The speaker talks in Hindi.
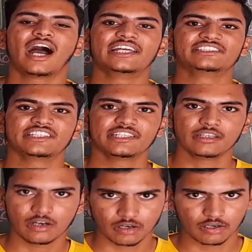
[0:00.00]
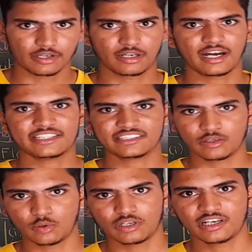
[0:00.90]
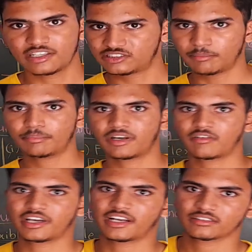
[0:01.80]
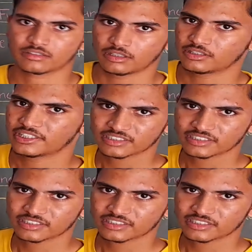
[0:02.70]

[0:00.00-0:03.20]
आईसी और आईसी होल्डर जंपर वगैरह ये